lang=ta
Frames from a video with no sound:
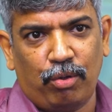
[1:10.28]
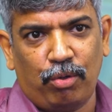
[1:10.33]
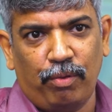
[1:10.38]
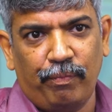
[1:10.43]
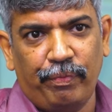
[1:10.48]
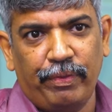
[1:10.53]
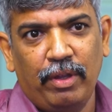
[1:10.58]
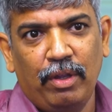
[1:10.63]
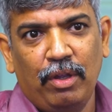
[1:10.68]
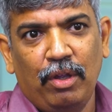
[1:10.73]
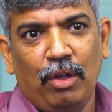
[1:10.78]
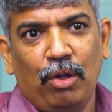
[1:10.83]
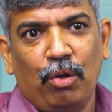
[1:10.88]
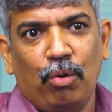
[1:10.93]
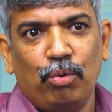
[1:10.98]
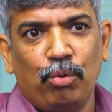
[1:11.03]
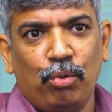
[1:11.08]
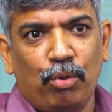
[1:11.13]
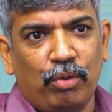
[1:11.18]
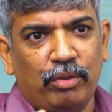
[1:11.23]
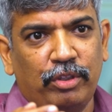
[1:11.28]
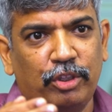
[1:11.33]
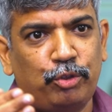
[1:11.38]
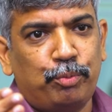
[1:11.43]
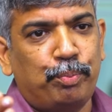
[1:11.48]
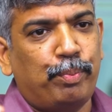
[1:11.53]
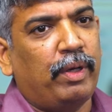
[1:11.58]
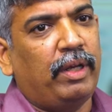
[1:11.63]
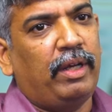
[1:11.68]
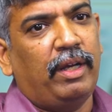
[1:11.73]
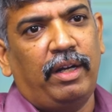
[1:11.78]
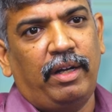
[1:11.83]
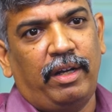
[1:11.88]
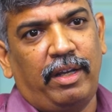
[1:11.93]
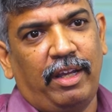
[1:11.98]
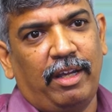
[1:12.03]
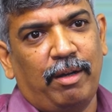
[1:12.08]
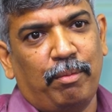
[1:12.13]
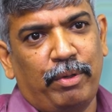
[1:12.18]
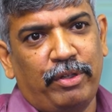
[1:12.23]
இருக்கும் இன்னொன்று வந்து ஸ்ப்ரிங்
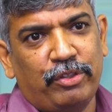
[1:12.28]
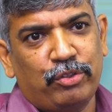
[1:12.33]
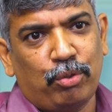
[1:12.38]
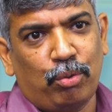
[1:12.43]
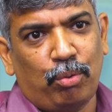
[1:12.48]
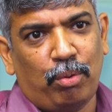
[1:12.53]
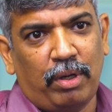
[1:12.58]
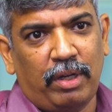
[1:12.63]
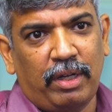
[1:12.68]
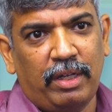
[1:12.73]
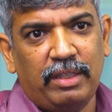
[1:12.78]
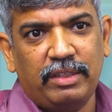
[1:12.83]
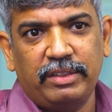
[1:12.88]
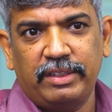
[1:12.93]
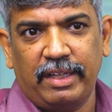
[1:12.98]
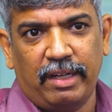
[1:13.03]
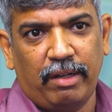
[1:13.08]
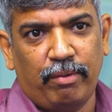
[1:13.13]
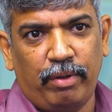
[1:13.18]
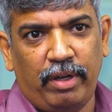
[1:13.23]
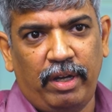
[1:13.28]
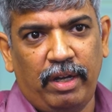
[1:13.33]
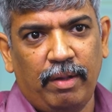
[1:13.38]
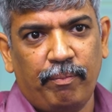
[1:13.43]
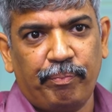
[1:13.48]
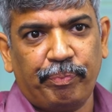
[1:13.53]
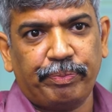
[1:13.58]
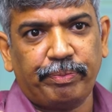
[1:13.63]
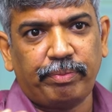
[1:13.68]
இன்டேக் அப்படின்னு சொல்லுவாங்க ஜனவரியில்